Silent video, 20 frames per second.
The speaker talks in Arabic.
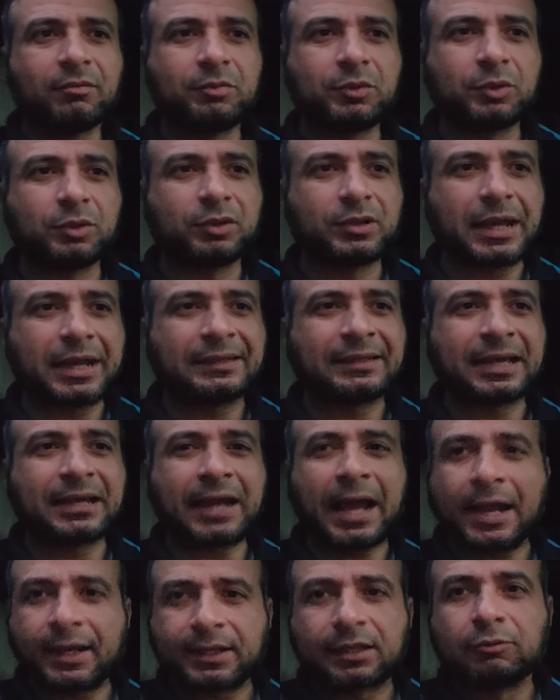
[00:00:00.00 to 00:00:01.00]
بيقول يعني
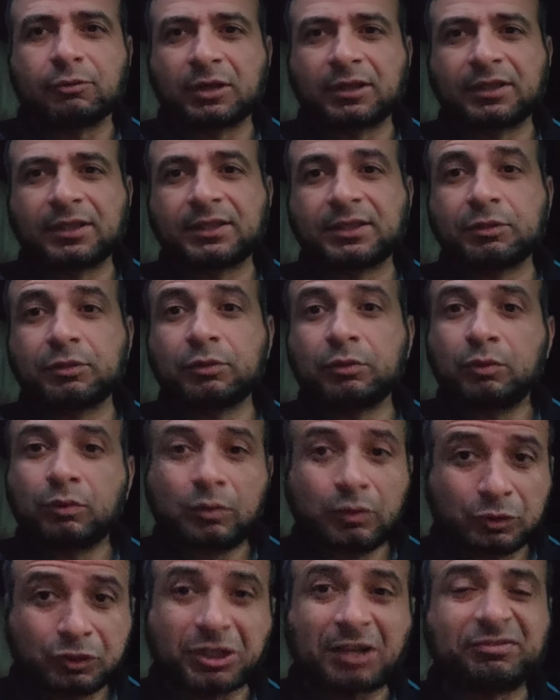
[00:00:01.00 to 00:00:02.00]
انا حكي لوالدتي
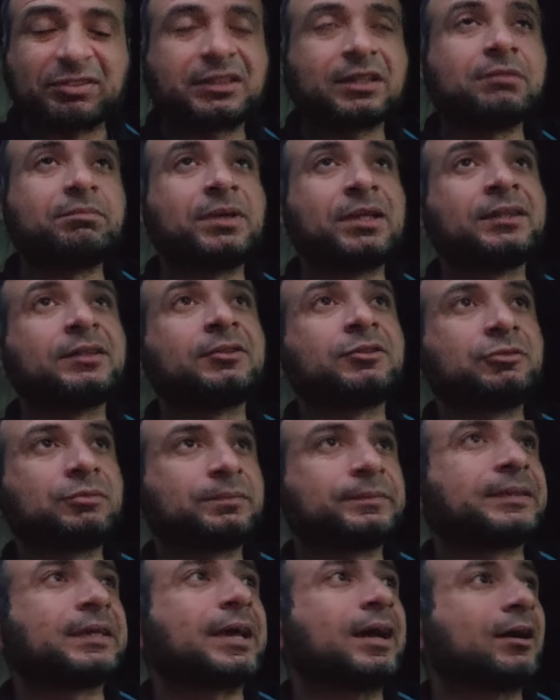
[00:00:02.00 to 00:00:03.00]
وشافت البنت
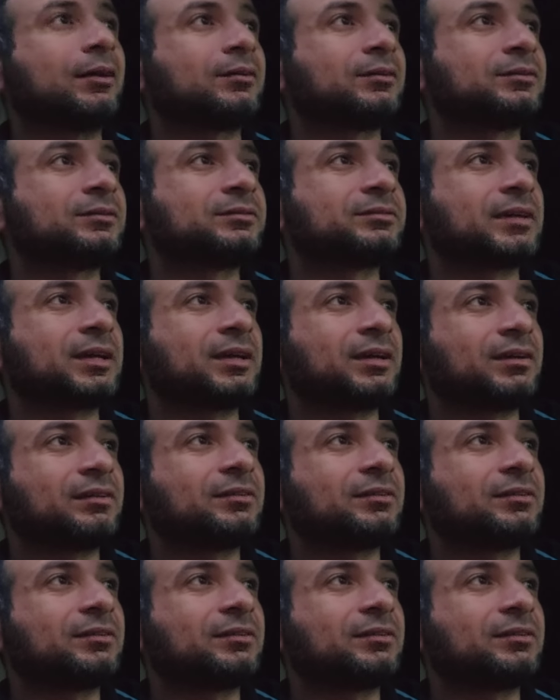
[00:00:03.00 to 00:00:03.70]
وبتاع ف